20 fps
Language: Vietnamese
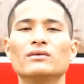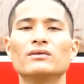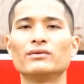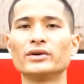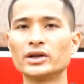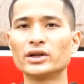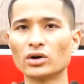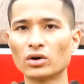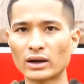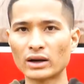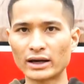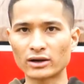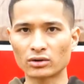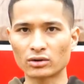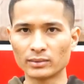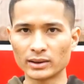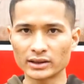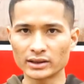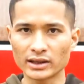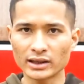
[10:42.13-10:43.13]
video này
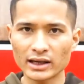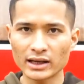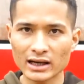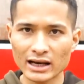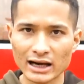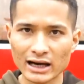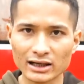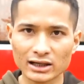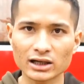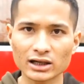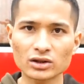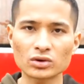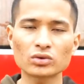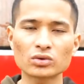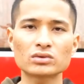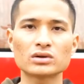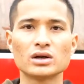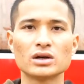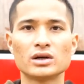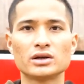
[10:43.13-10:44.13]
của mình đến đây là kết
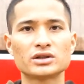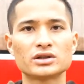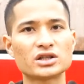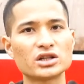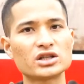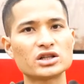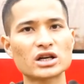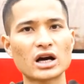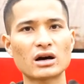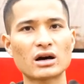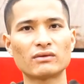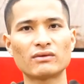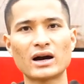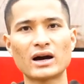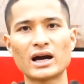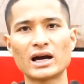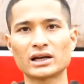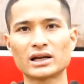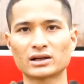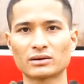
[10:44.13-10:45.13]
thúc xin chào
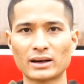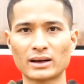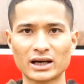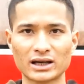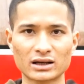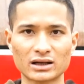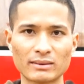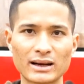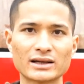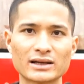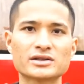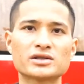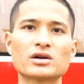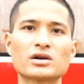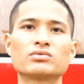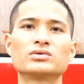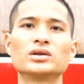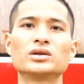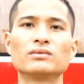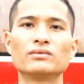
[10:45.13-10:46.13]
và hẹn gặp lại các bạn
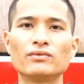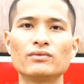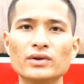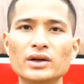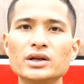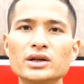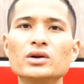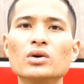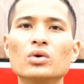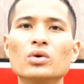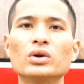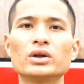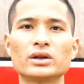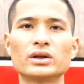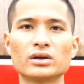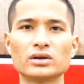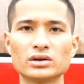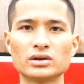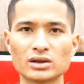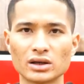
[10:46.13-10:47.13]
trong những video lần
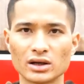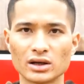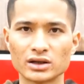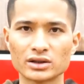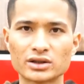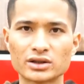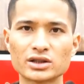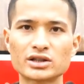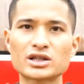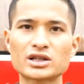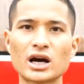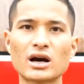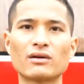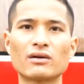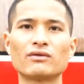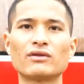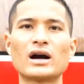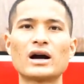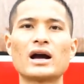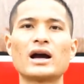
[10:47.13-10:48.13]
tới xin
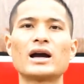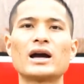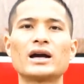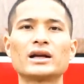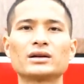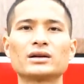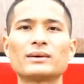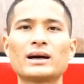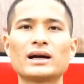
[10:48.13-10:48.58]
chào và hẹn gặp